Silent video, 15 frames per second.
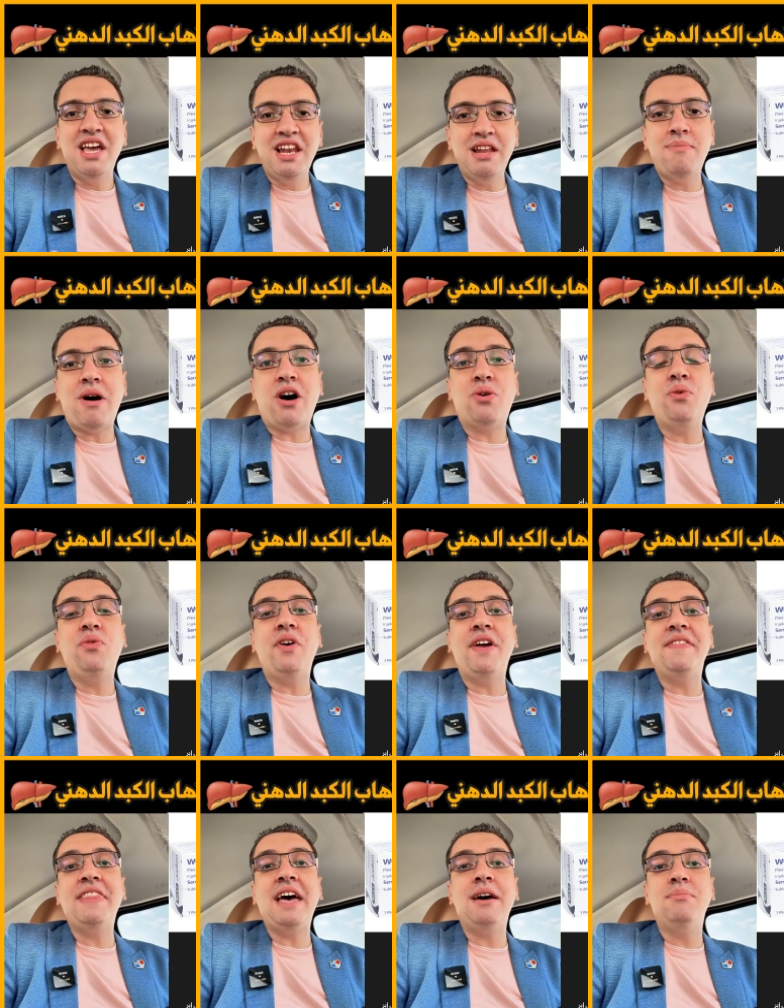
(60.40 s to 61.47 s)
اللي
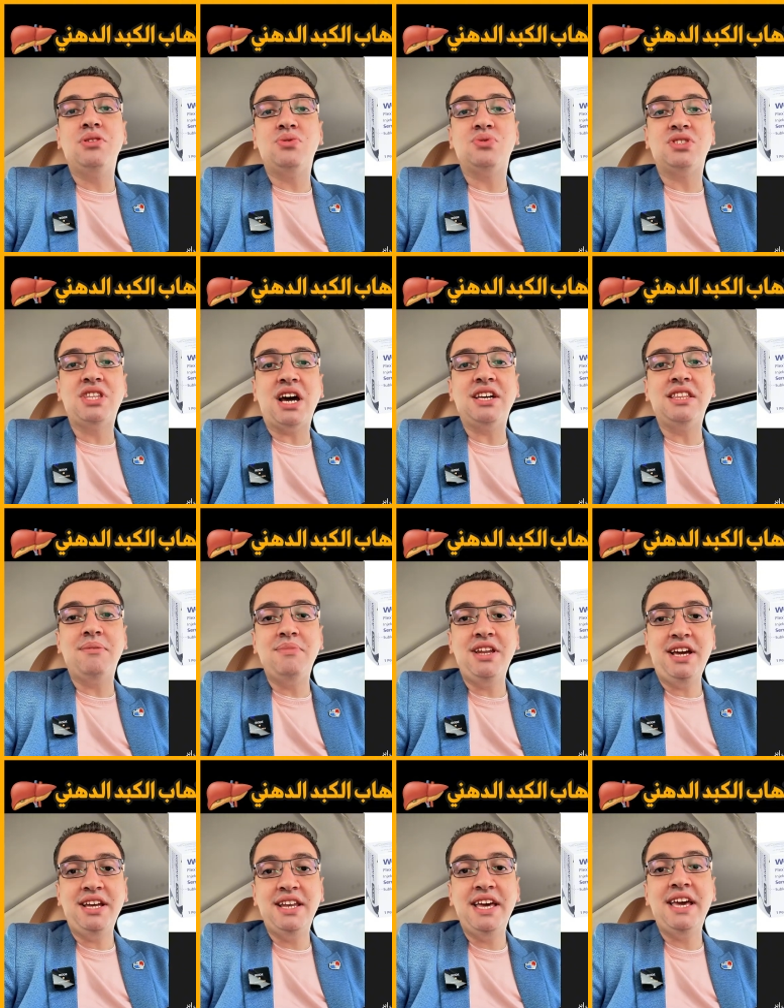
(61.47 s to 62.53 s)
معروفة إنها بتستخدم
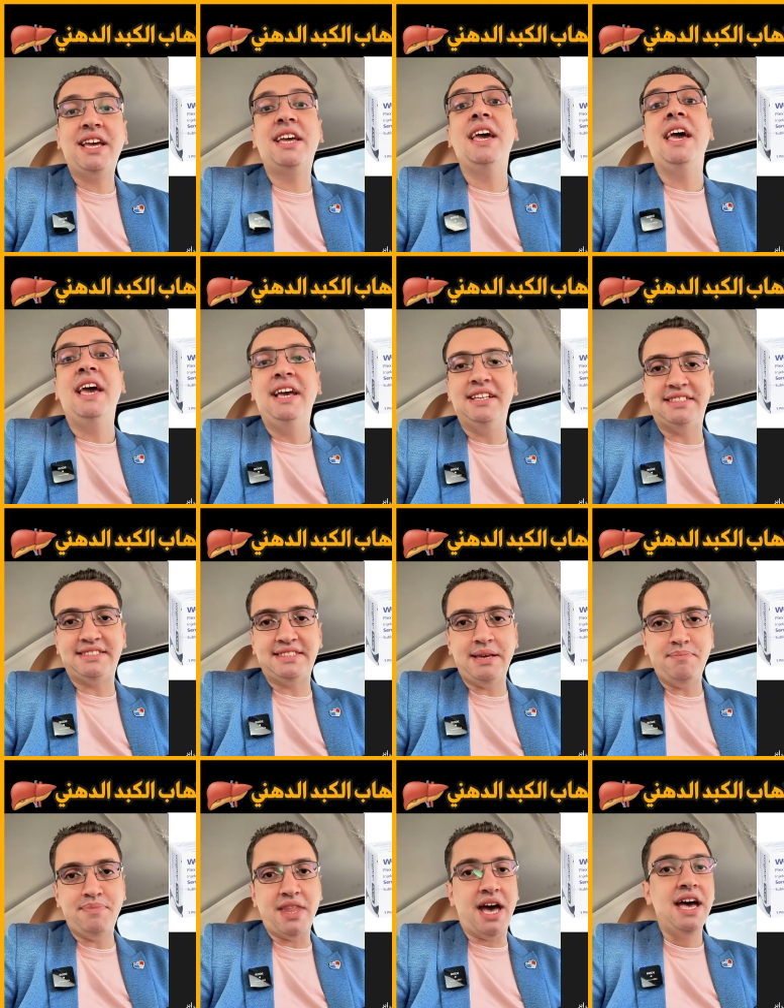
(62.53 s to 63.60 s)
لعلاج
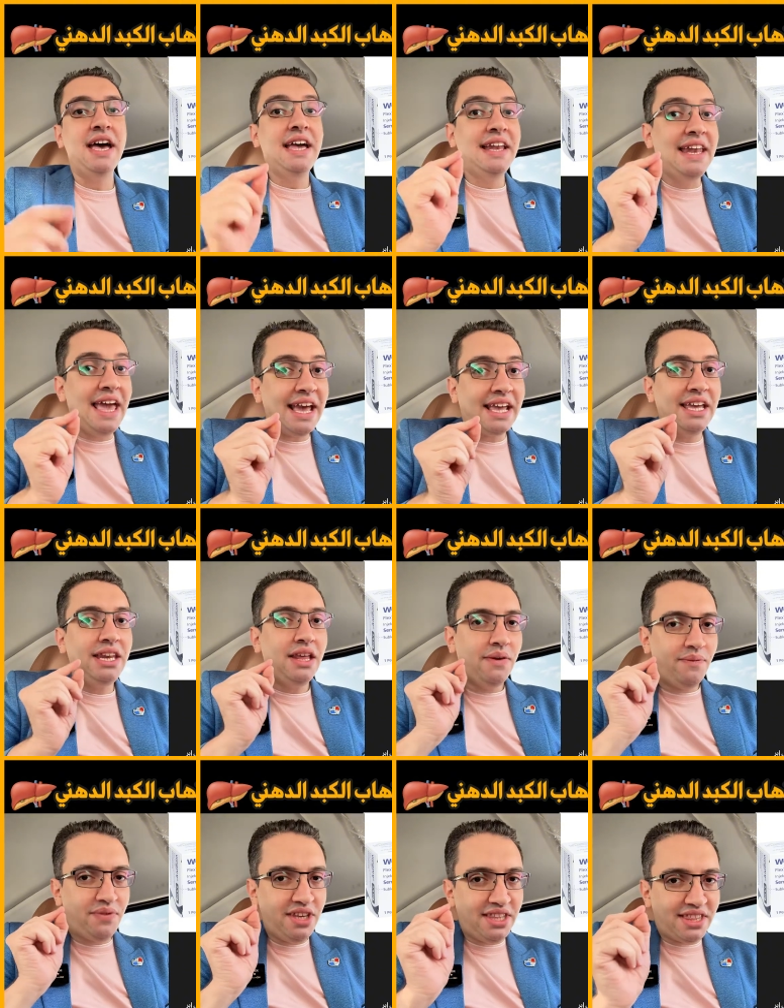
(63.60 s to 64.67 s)
السمنة لكن
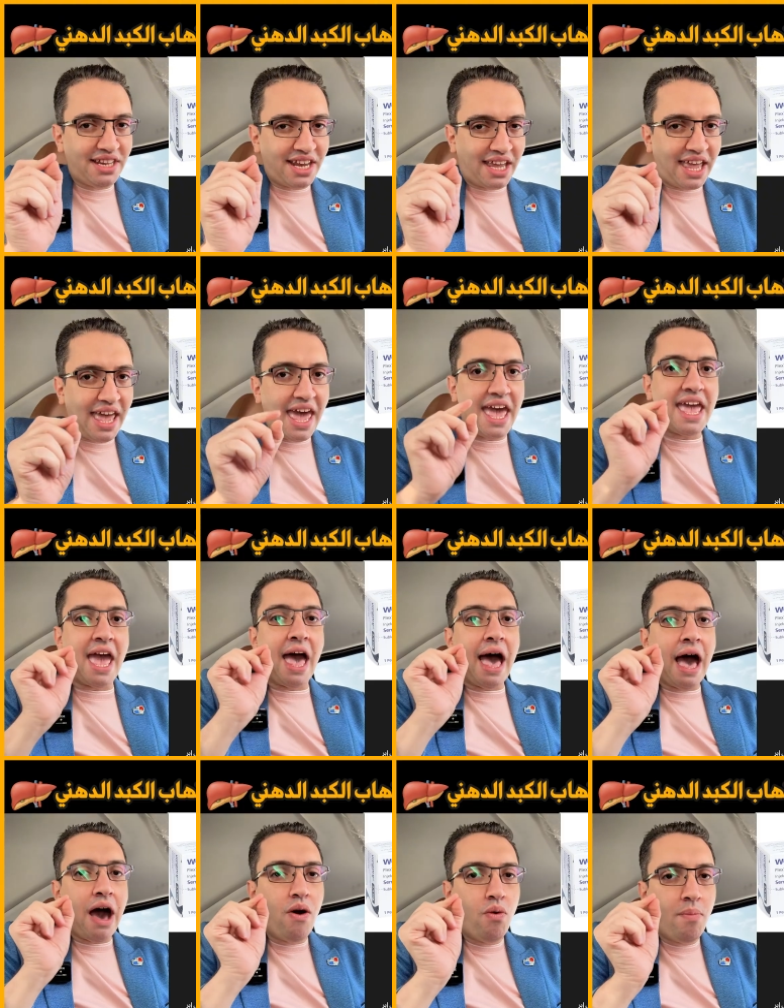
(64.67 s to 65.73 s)
في تركاية
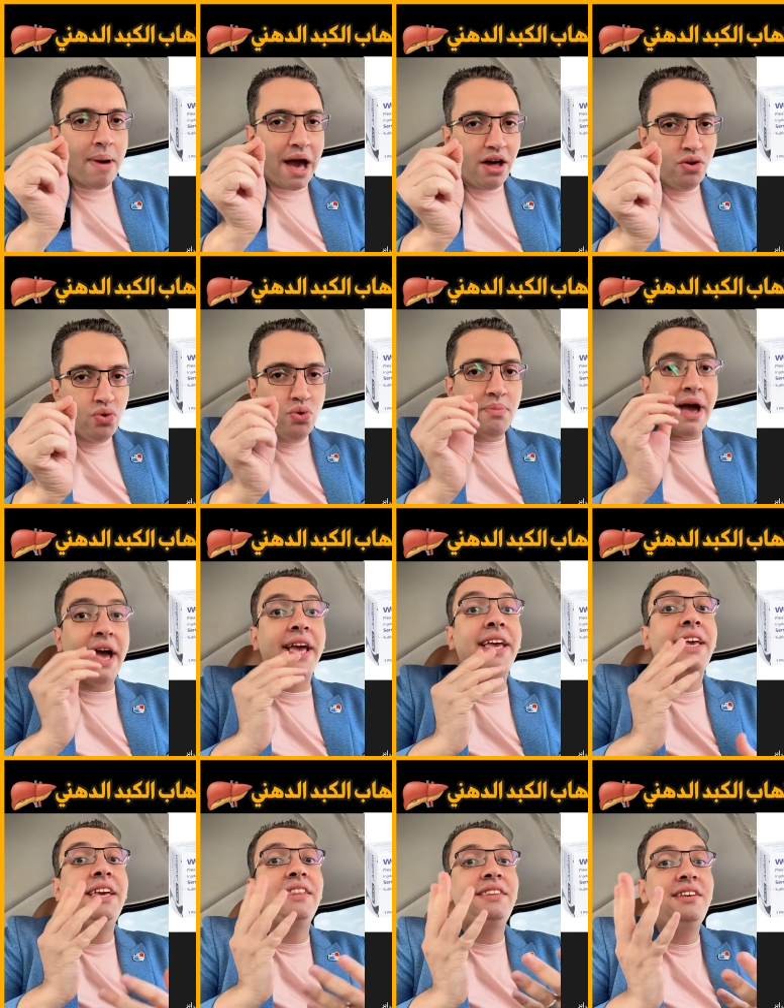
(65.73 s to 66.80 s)
أو معلومة
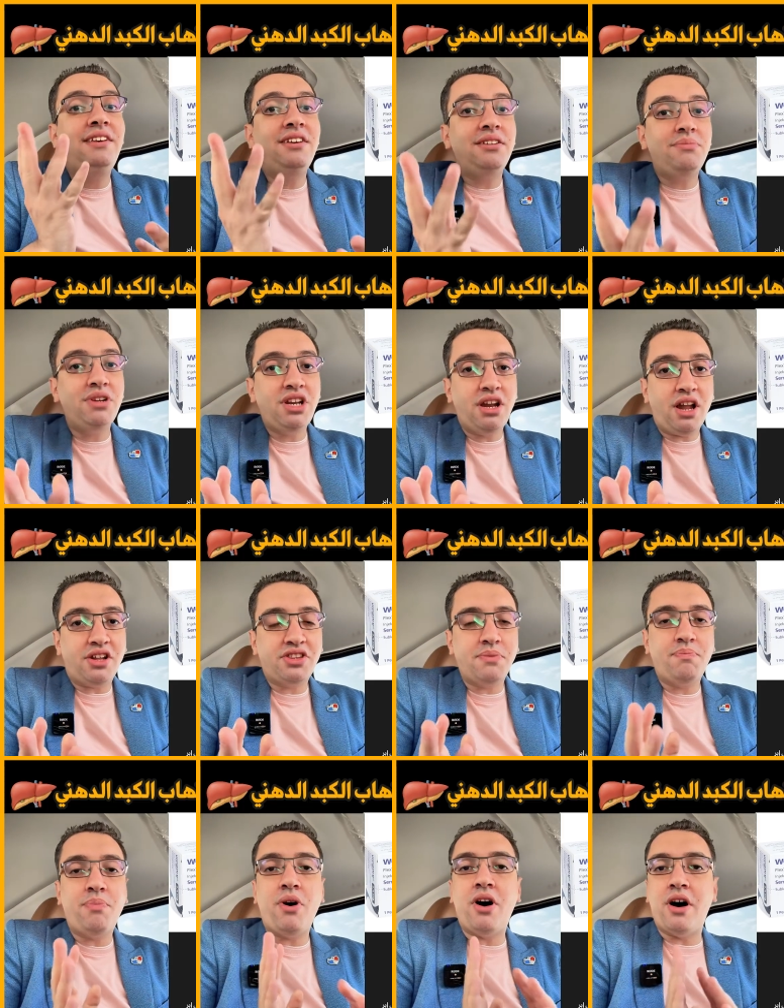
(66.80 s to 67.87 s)
كتير من
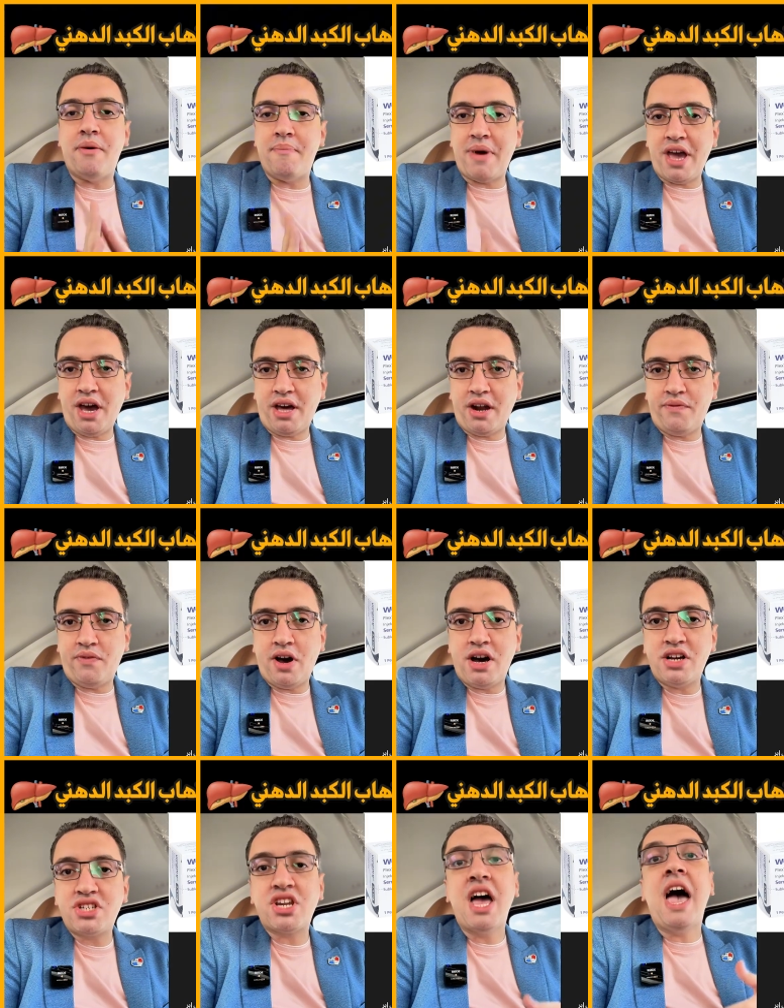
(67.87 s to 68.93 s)
الأطباء ما
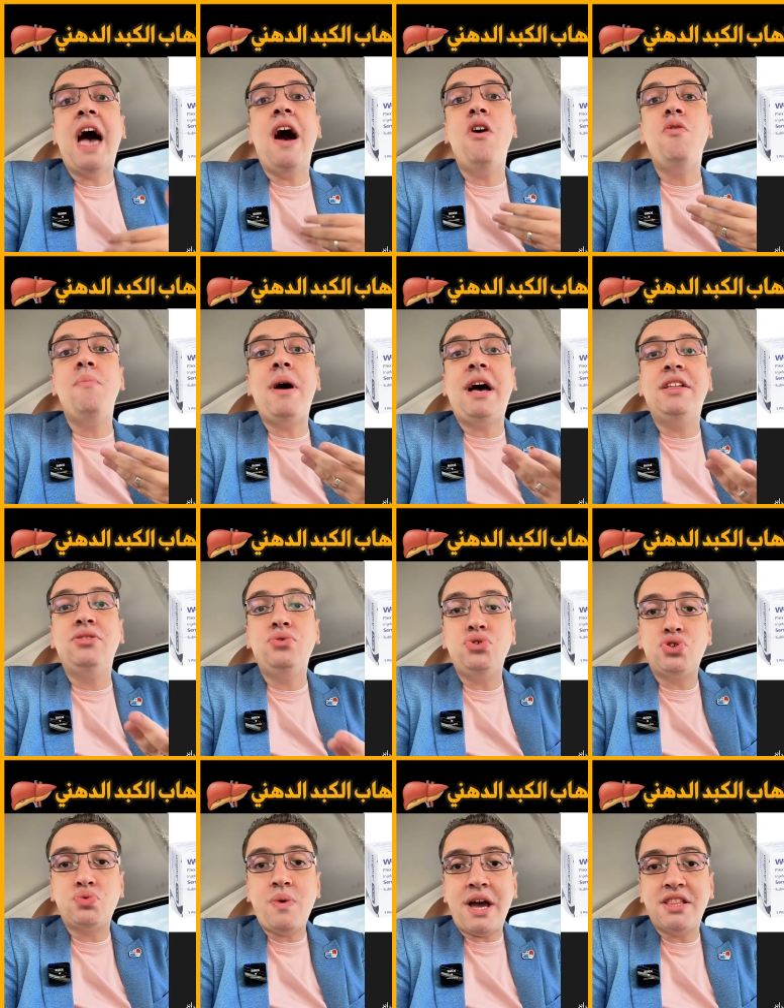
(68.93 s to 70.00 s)
يعرفهاش أو ما
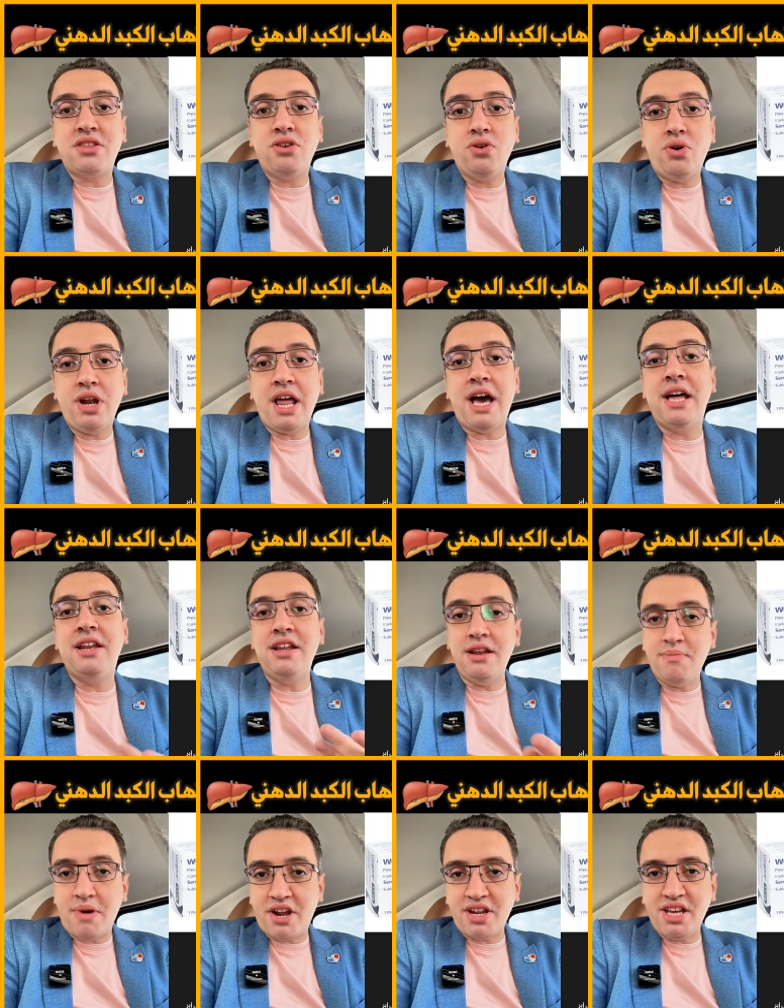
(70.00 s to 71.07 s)
عندوش وقت يقولها
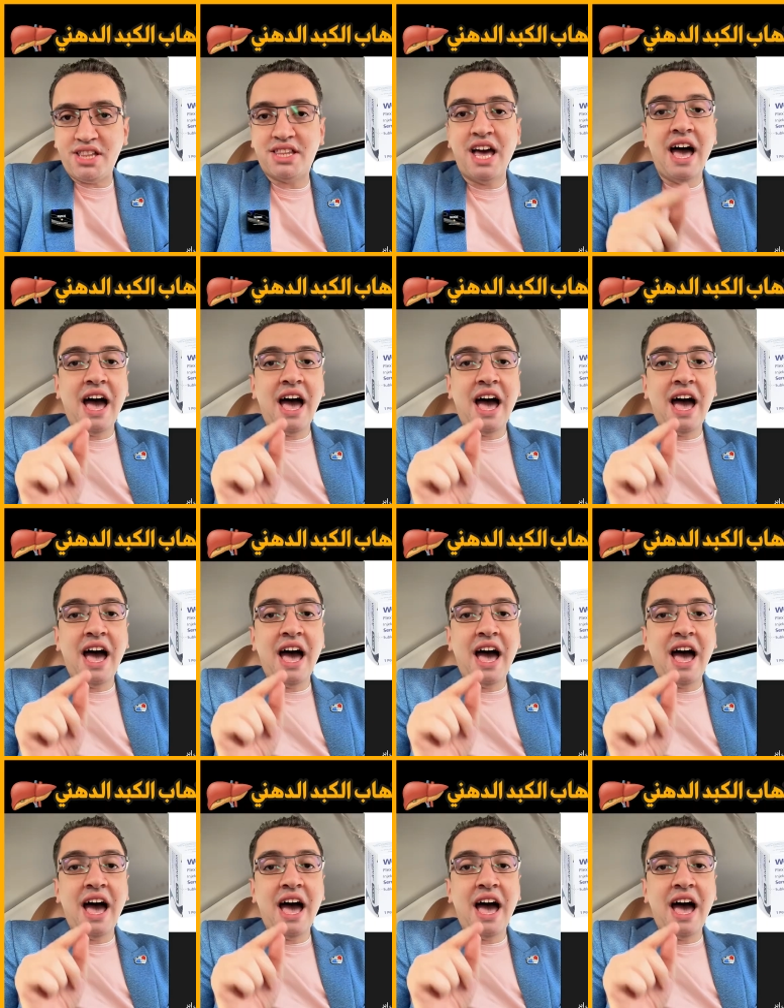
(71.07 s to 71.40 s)
للمريض